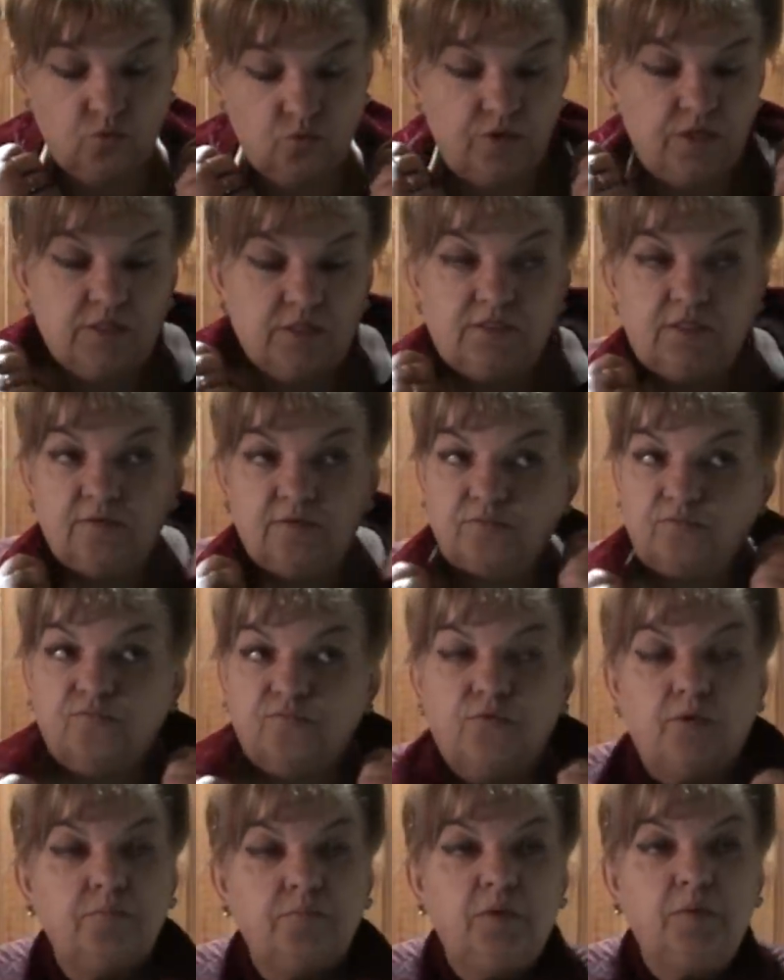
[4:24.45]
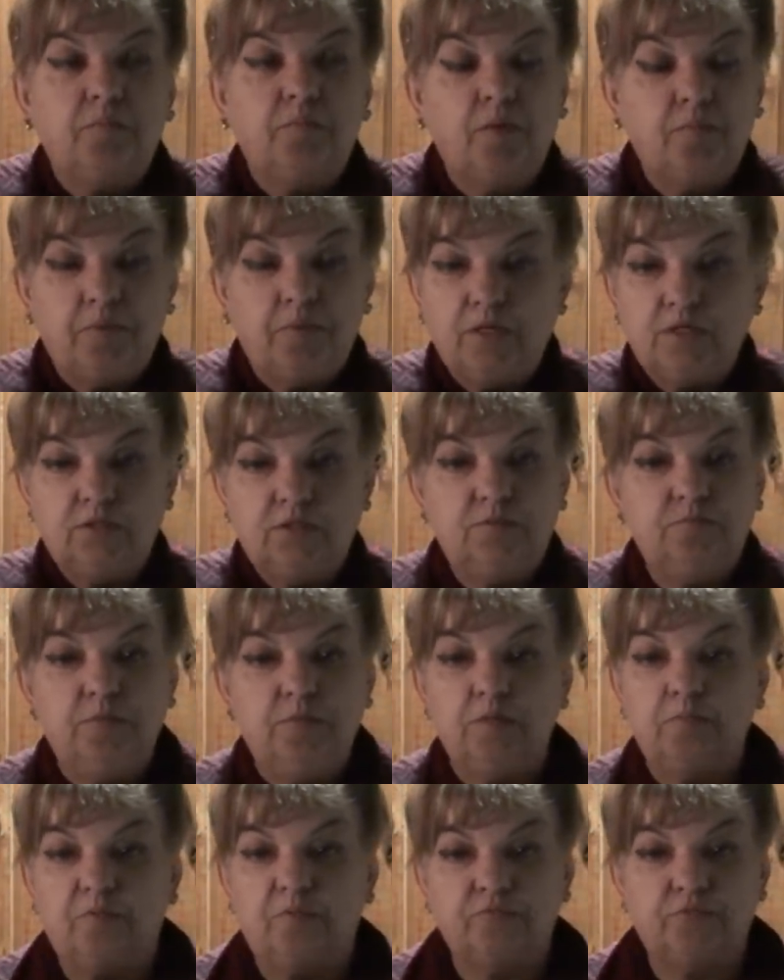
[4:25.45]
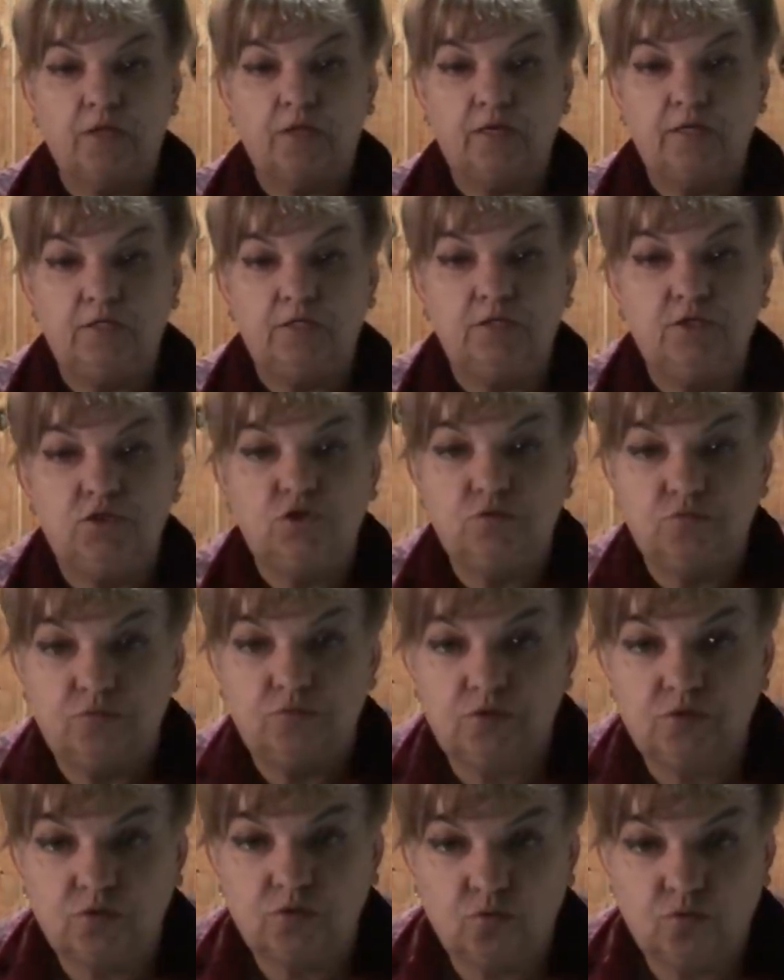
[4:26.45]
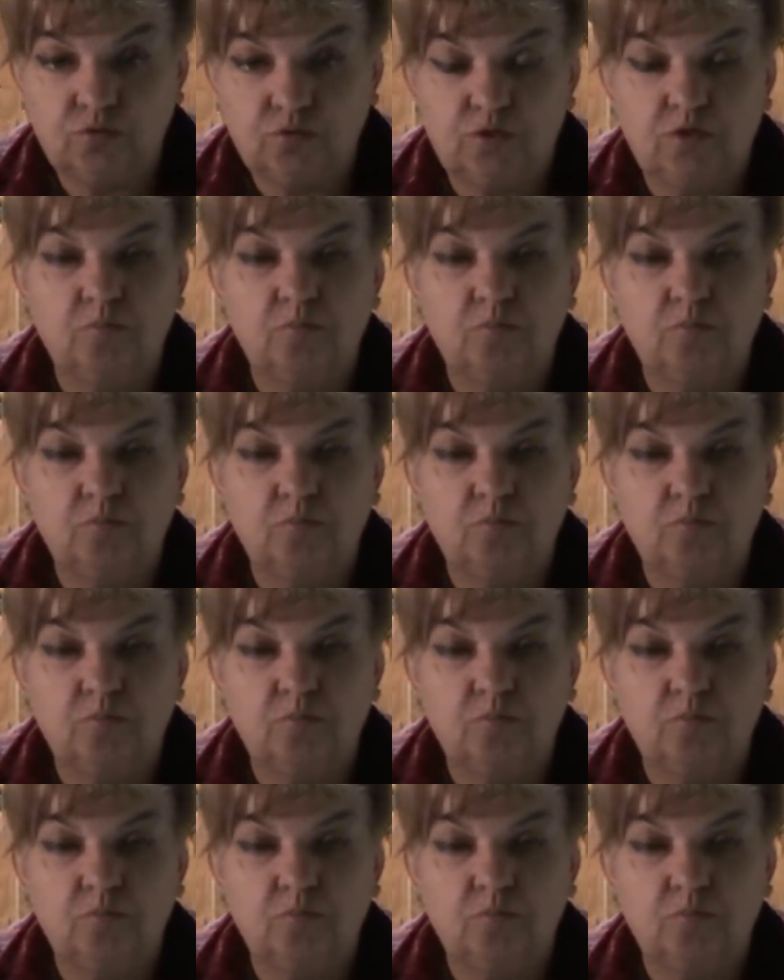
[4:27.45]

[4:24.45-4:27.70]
Но если вам не попалось, мне повторить ничего не стоит.